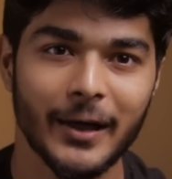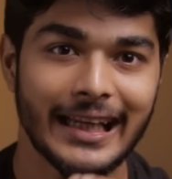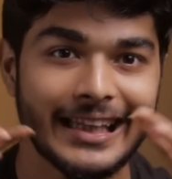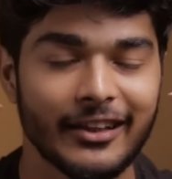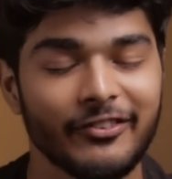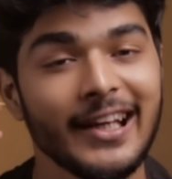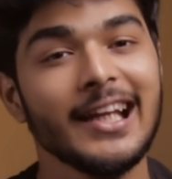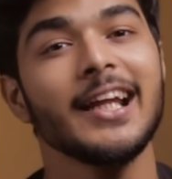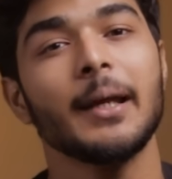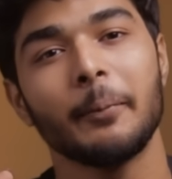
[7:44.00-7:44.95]
பட் இந்த
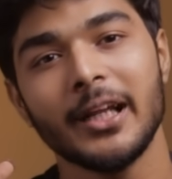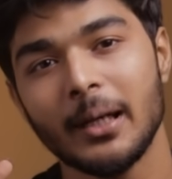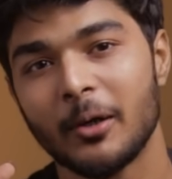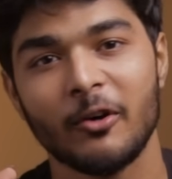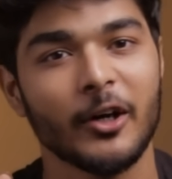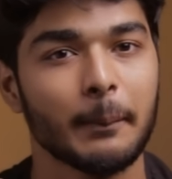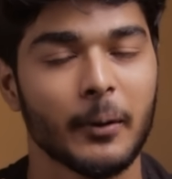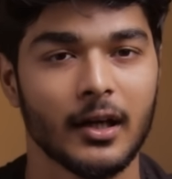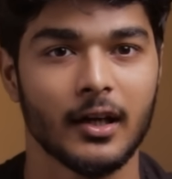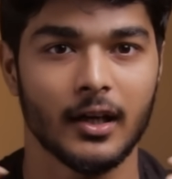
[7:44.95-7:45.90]
ஃபீலிங்கை எப்படி நம்ம அவாய்ட்
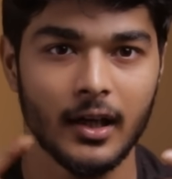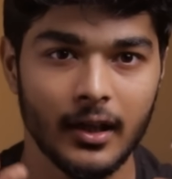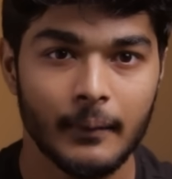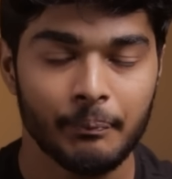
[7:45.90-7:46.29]
பண்ணலாம்னா